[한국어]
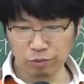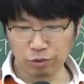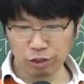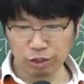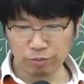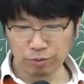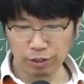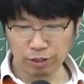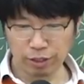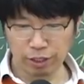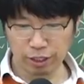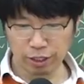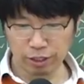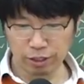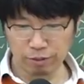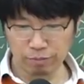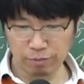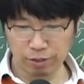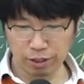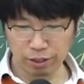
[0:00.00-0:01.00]
보시면
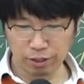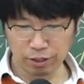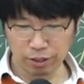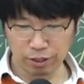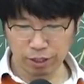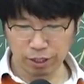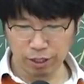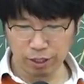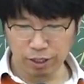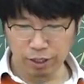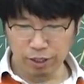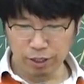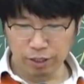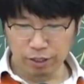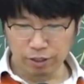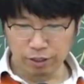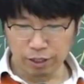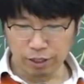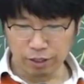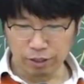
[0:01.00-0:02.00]
되겠습니다. 그렇게
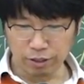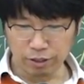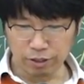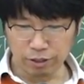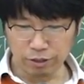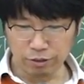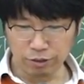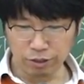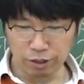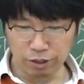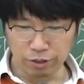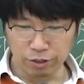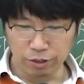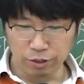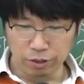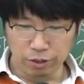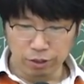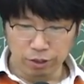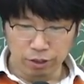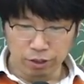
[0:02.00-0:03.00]
되는 것이고요.
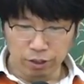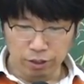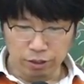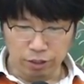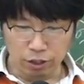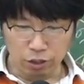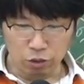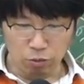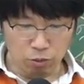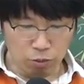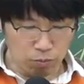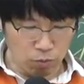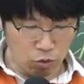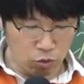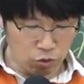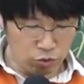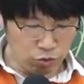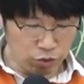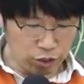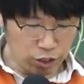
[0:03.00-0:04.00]
자, 그리고 뭐
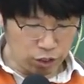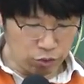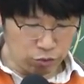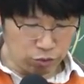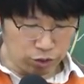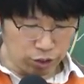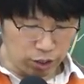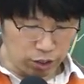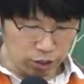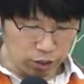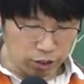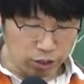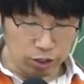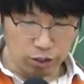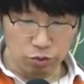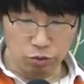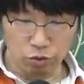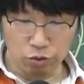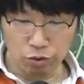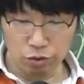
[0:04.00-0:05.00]
보건위원회 구성
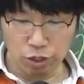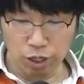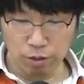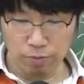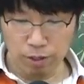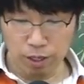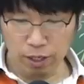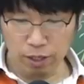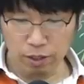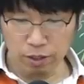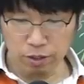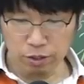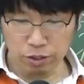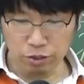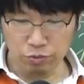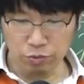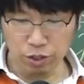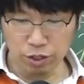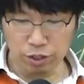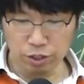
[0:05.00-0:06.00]
그리고 그 다음에
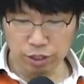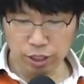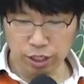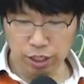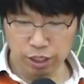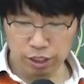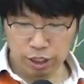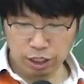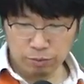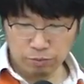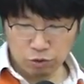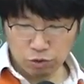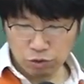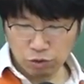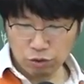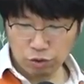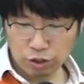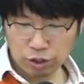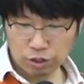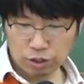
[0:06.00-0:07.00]
위원장의 직무
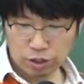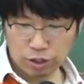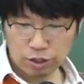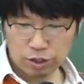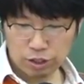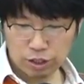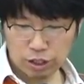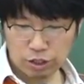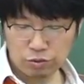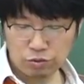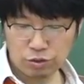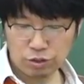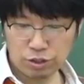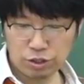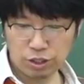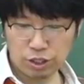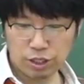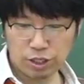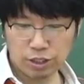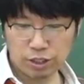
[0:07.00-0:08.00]
이런 것들은
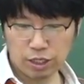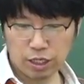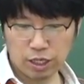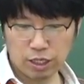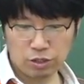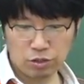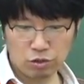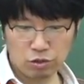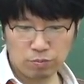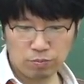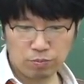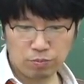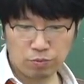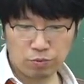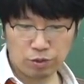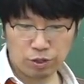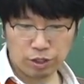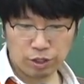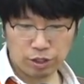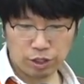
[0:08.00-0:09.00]
기술적인 사안으로
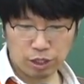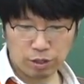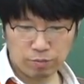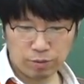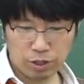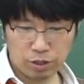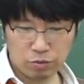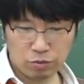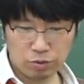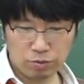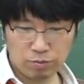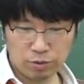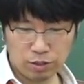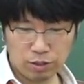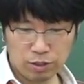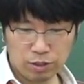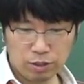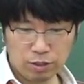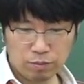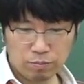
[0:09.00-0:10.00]
보이기 때문에 이거는 뭐
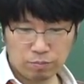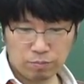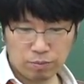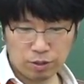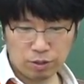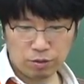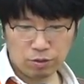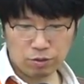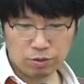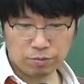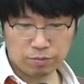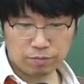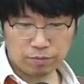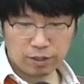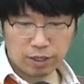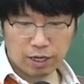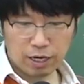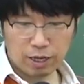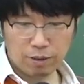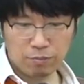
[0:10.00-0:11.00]
별로
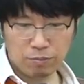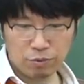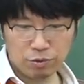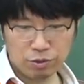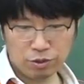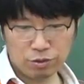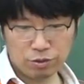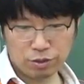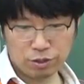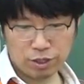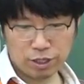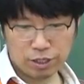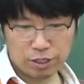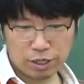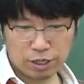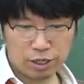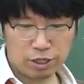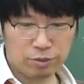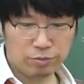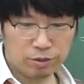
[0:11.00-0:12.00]
안 보셔도 크게
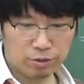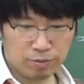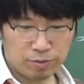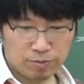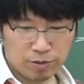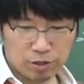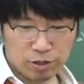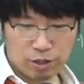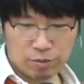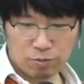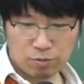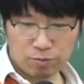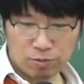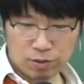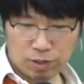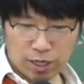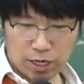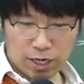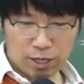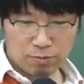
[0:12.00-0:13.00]
상관없어 보입니다. 뒤에
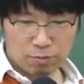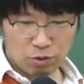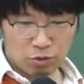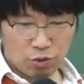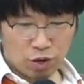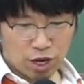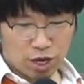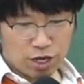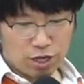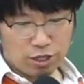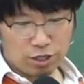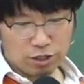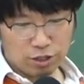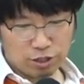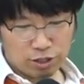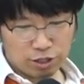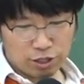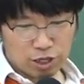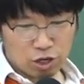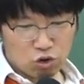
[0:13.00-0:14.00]
보면 다 뭐 회의를
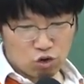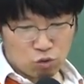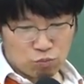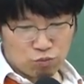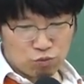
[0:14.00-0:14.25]
어떻게 하고